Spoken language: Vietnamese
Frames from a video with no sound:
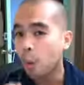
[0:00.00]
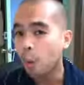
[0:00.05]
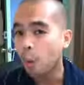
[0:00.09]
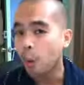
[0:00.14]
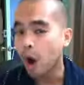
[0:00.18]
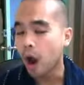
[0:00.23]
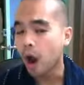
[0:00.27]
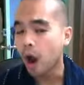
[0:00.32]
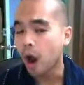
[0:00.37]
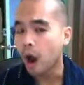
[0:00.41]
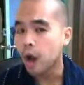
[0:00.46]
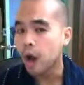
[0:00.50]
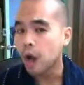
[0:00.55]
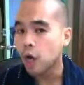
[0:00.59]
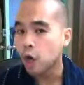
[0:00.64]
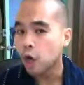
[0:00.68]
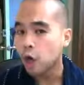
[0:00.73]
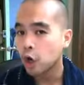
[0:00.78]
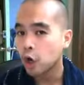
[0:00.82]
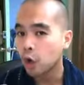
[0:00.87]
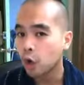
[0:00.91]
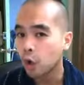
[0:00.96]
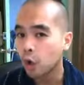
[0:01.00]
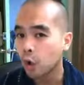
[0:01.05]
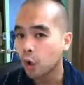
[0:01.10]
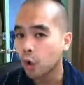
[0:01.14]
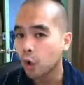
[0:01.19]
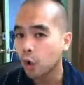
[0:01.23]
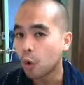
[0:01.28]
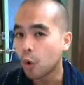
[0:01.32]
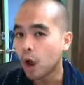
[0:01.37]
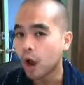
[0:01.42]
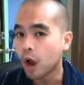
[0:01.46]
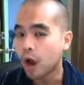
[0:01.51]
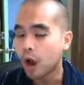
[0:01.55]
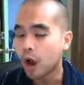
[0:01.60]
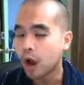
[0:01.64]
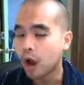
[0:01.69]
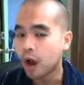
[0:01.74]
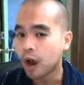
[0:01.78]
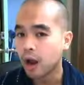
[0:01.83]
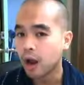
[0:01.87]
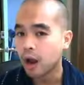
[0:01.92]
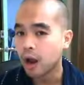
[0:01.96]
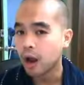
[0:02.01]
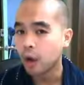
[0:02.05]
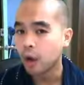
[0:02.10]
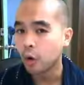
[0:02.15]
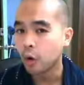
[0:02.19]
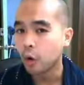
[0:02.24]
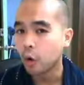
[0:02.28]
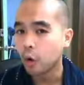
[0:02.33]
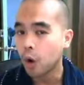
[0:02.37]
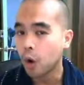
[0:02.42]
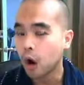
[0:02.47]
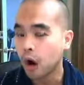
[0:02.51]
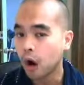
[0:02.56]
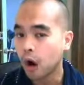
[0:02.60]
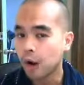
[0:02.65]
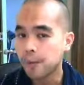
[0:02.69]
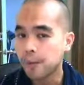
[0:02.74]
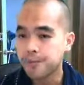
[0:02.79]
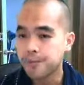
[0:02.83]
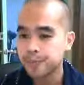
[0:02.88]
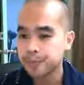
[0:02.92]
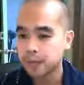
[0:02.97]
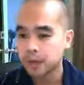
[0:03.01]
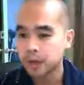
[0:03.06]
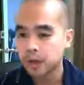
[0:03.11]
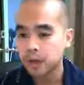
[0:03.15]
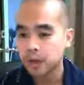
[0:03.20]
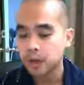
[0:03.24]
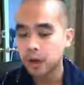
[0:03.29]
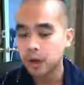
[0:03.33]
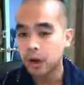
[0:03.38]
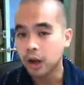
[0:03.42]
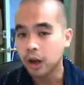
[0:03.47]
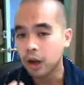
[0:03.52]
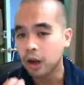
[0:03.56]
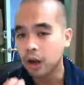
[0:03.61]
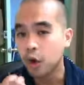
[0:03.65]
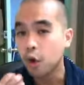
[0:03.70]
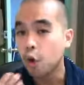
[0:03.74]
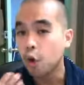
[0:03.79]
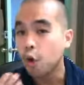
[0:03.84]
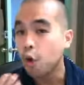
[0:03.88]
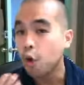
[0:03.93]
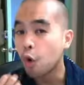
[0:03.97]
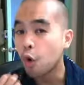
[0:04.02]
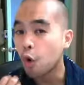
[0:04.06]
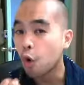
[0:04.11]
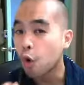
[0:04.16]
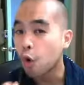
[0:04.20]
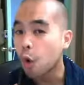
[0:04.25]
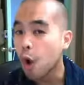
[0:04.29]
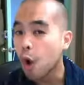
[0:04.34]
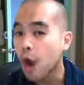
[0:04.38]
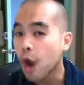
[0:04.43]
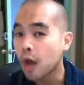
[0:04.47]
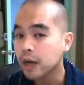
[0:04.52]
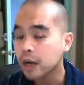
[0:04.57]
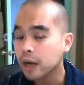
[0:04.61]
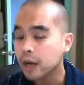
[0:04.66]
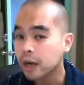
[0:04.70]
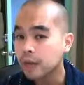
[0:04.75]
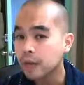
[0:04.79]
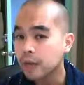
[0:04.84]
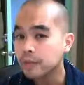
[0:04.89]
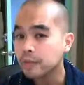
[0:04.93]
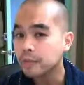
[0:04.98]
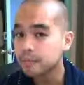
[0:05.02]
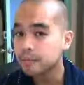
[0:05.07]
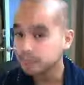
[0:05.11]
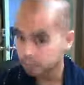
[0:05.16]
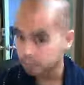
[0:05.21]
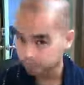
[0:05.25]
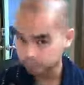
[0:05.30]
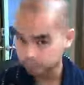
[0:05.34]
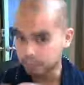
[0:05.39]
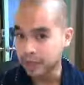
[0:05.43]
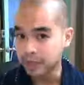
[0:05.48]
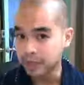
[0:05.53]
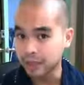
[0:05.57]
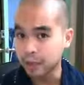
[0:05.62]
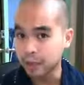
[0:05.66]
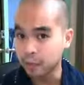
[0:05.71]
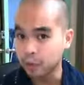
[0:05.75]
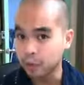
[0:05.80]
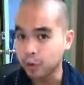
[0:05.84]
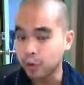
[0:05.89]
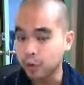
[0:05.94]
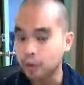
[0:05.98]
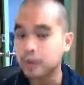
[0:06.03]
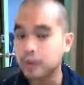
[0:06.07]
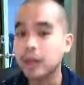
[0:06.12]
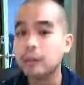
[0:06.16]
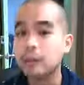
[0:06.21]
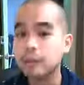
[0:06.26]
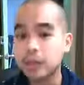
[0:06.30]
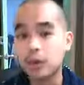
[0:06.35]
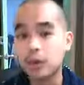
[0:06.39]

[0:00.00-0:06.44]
wa ng ng và ngoài đó đó bạn tập luôn tập